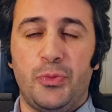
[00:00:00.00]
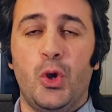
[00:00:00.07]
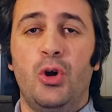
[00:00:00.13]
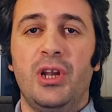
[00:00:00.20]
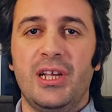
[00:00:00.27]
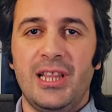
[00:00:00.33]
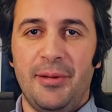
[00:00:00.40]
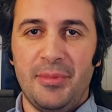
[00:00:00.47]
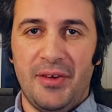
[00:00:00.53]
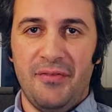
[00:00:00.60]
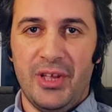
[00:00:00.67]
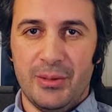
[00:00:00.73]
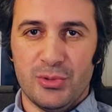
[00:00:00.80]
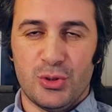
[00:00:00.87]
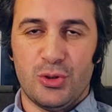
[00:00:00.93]
Örneklemden
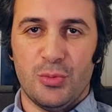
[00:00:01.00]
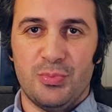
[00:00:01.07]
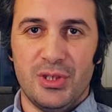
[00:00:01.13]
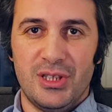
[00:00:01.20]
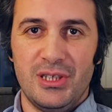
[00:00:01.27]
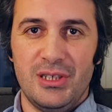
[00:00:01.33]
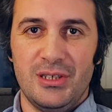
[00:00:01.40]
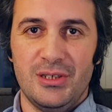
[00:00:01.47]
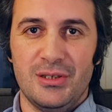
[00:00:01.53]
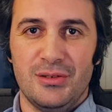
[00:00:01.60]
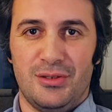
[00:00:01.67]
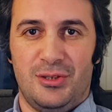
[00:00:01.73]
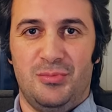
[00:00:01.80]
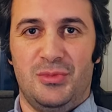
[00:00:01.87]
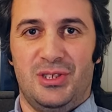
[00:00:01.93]
verimizi topladık.
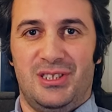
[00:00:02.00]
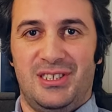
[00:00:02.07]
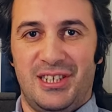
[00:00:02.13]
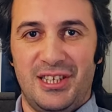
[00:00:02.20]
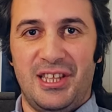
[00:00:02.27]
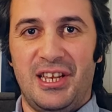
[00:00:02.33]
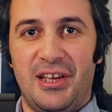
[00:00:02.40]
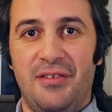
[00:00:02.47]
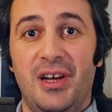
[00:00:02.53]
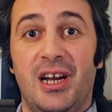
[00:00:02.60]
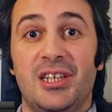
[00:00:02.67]
Şimdi sırada ne var?